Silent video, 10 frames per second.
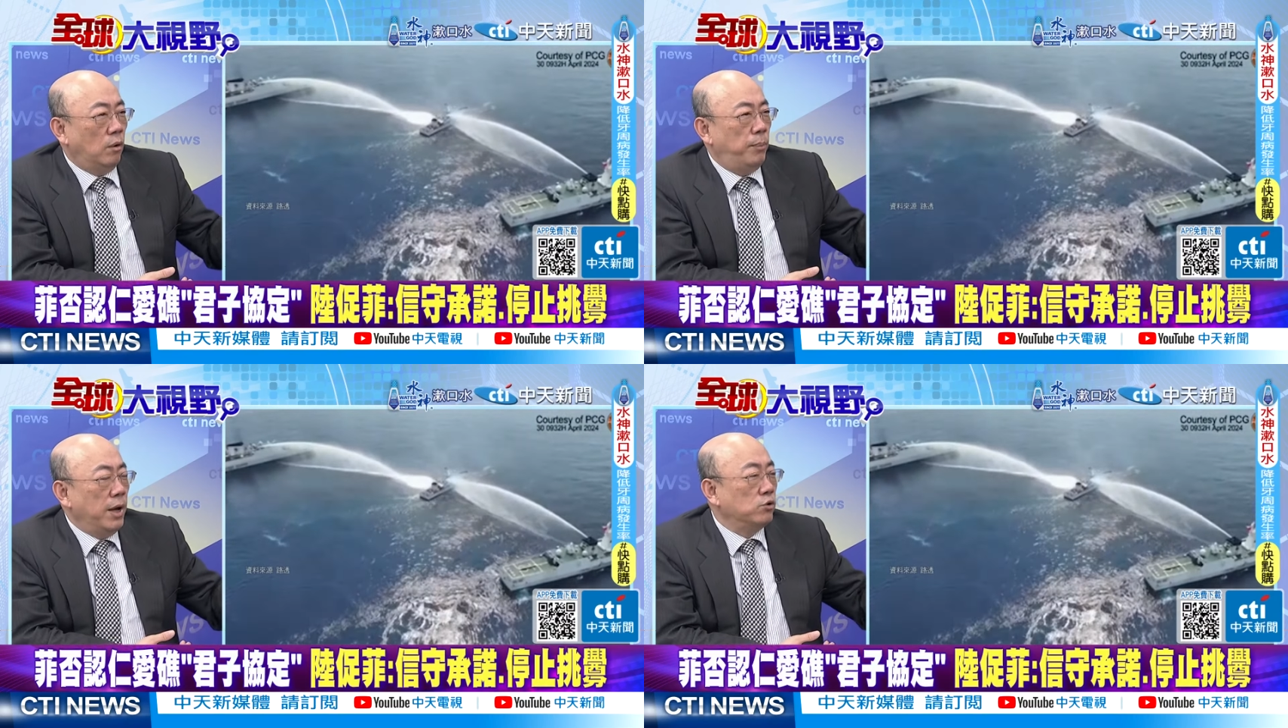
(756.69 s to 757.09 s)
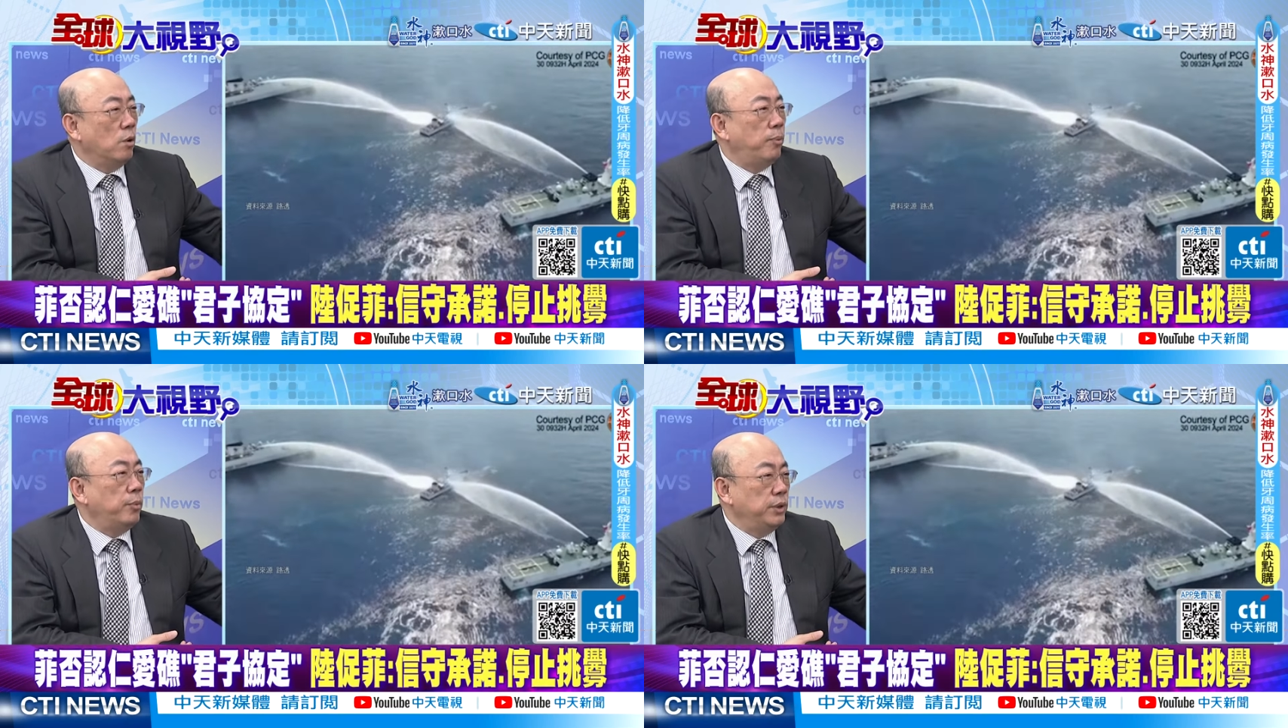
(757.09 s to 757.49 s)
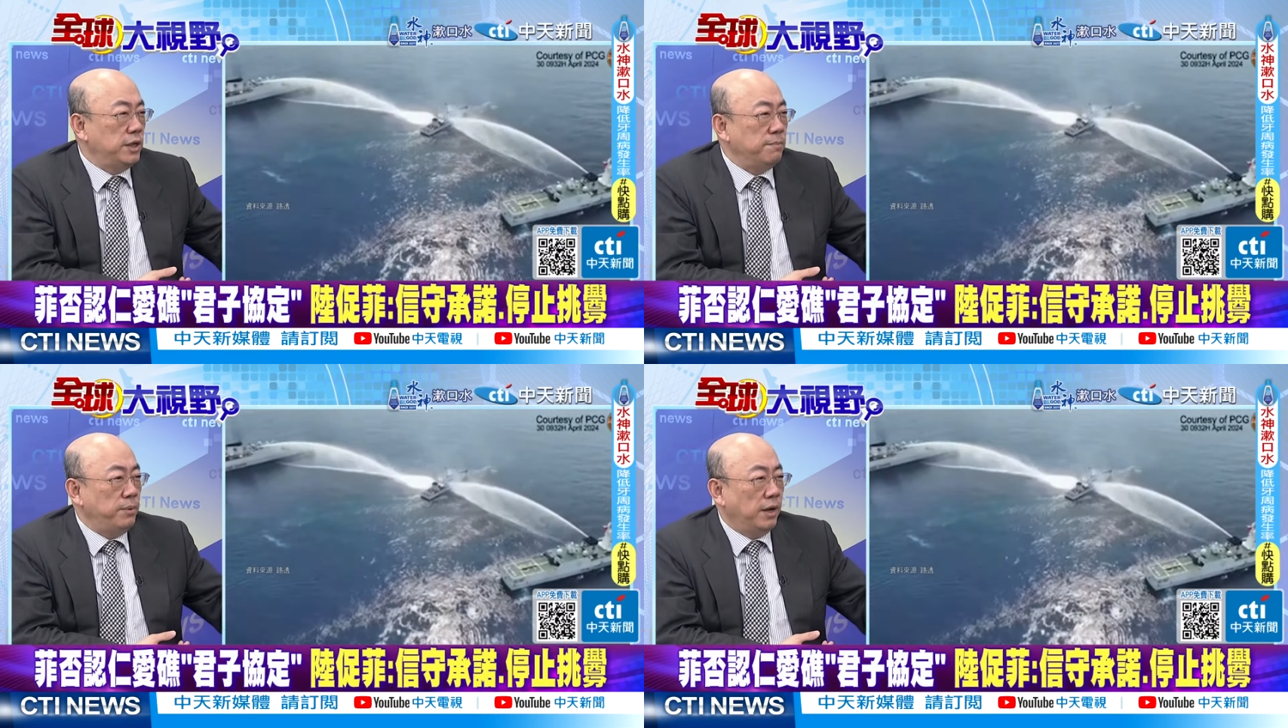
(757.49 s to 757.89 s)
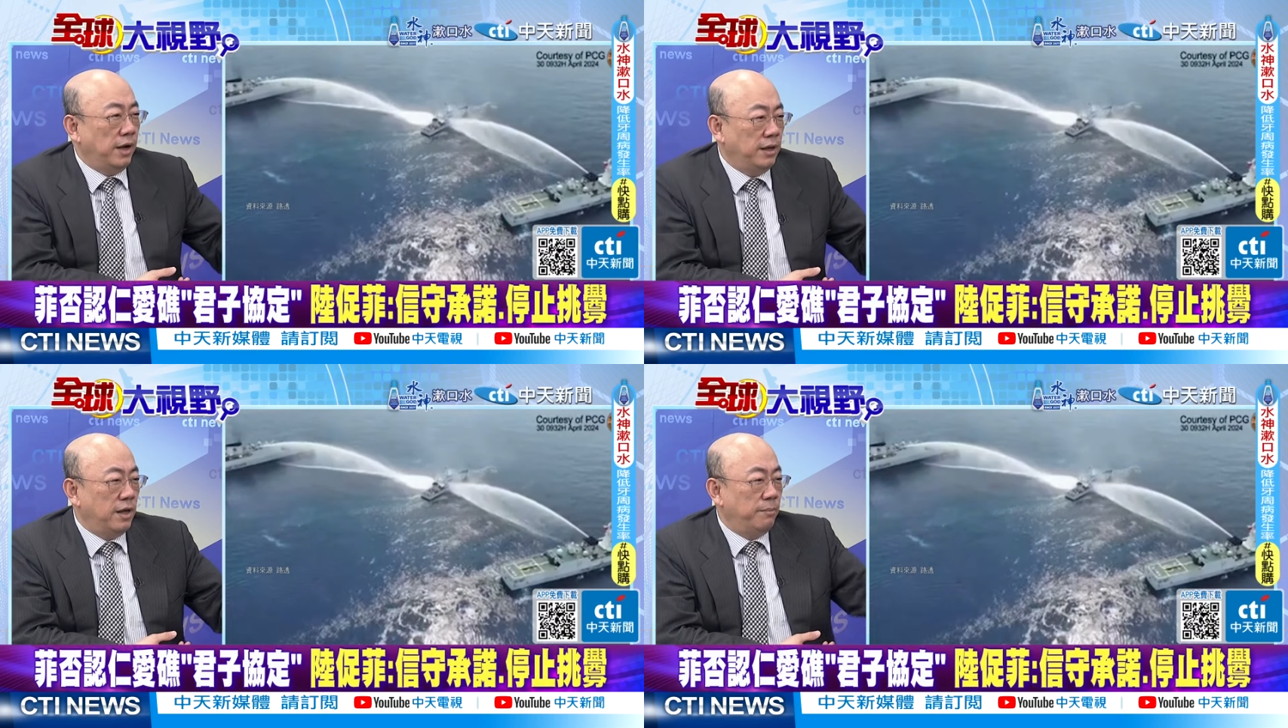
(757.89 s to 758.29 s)
不要说步步进逼了，
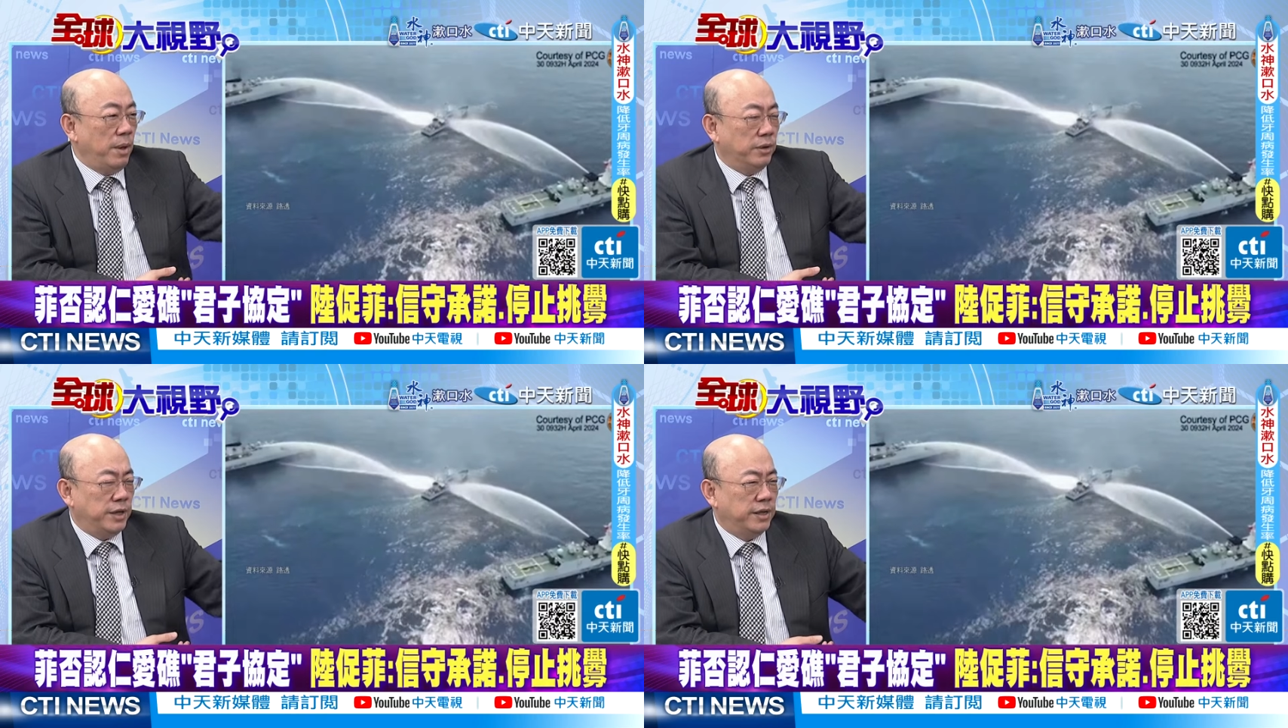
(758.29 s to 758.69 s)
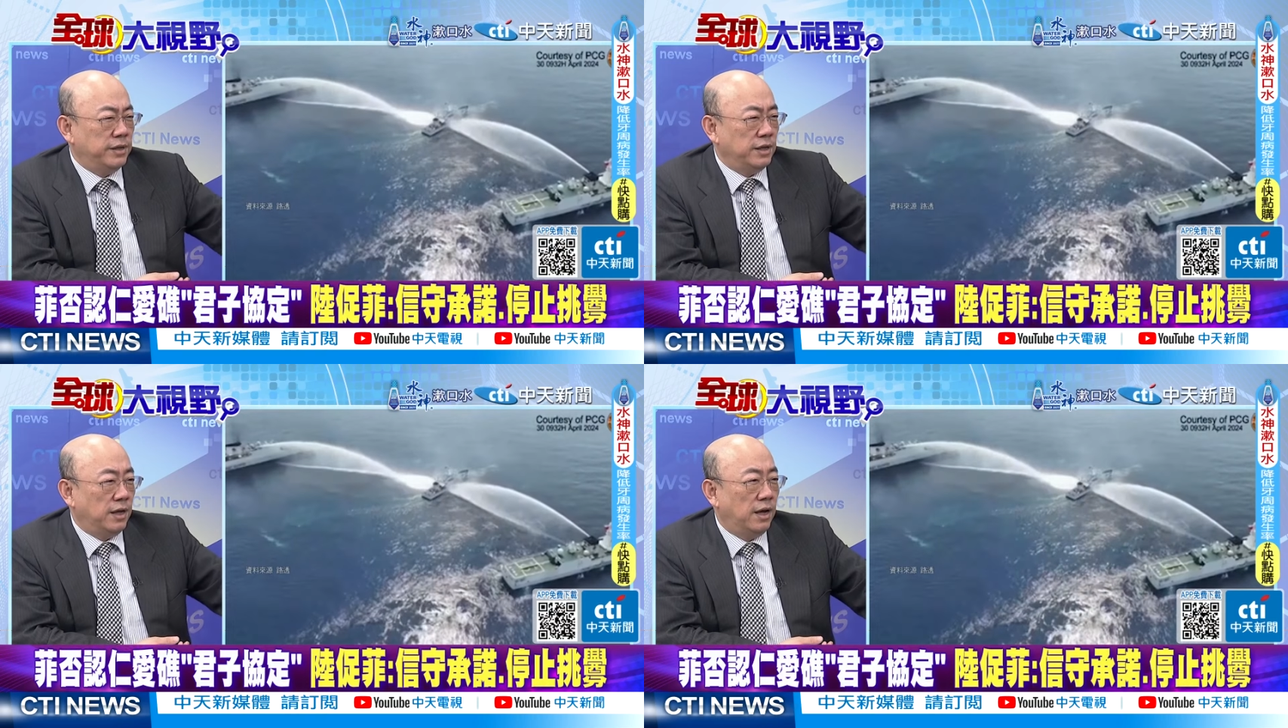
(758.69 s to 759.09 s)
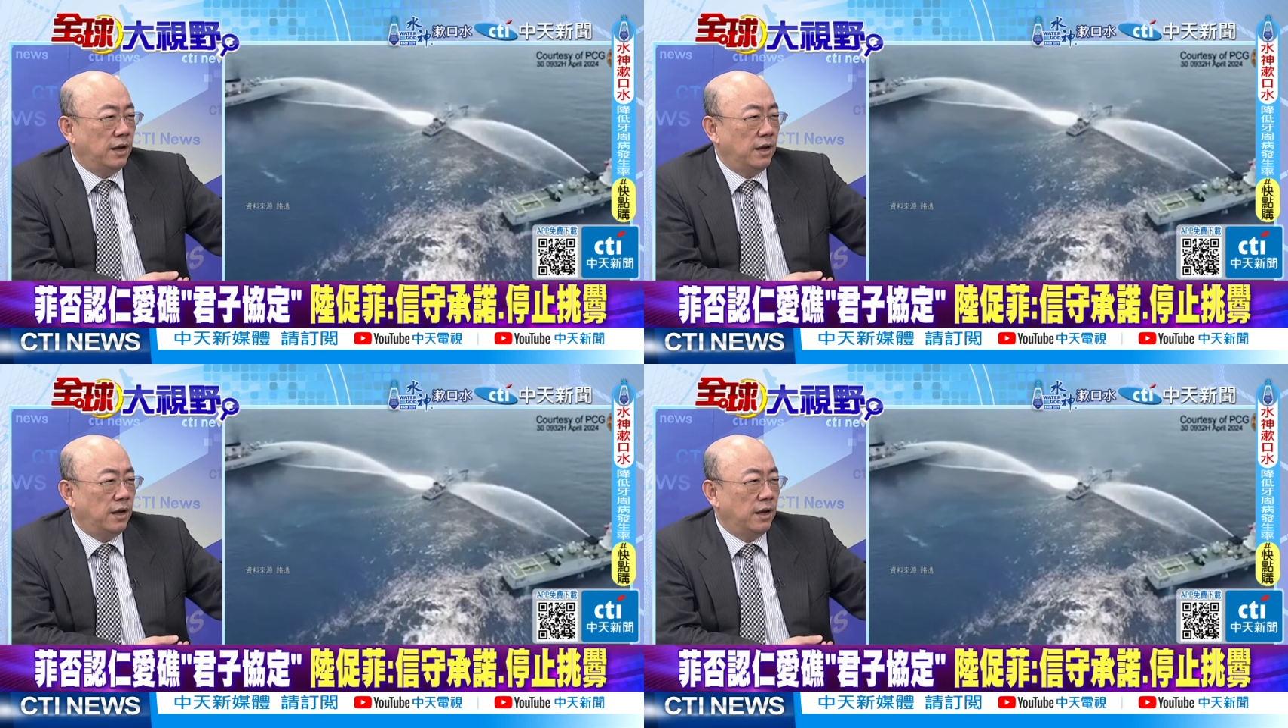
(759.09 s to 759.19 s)
因为他没有前进了，